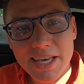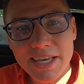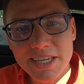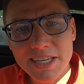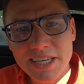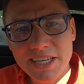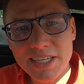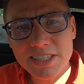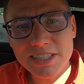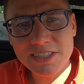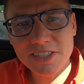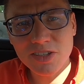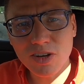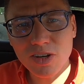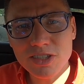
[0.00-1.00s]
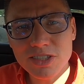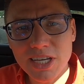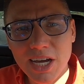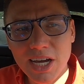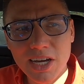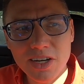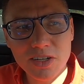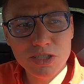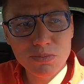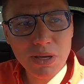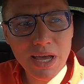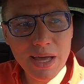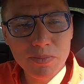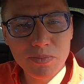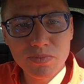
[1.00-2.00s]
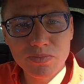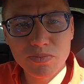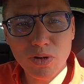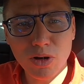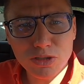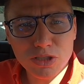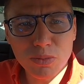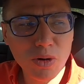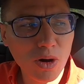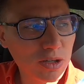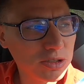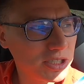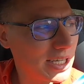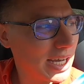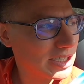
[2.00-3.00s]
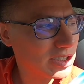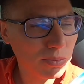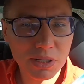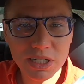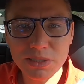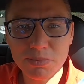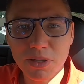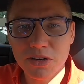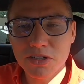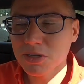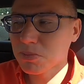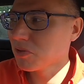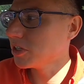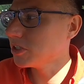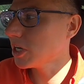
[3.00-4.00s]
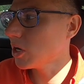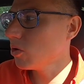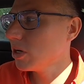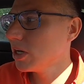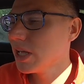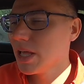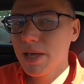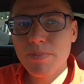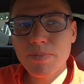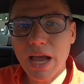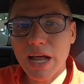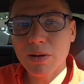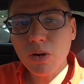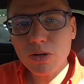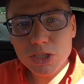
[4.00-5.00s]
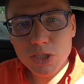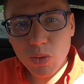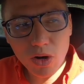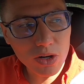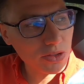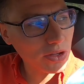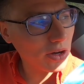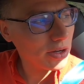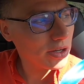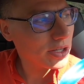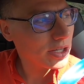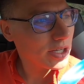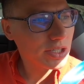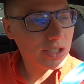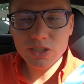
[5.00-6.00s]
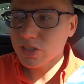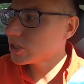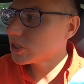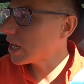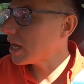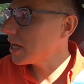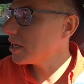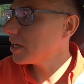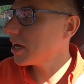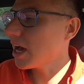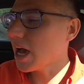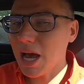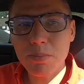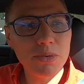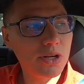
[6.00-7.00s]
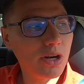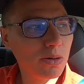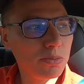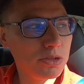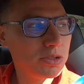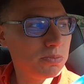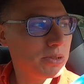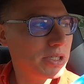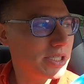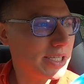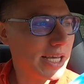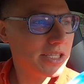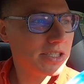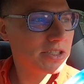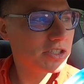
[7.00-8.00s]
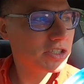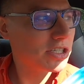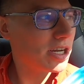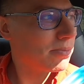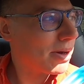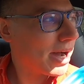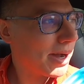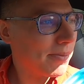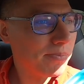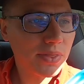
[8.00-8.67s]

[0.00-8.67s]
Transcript: i nie do końca rozumiałem o co mu chodzi, jak to po raz pierwszy powiedział, ale mu chodziło o to, że aby robić biznes, trzeba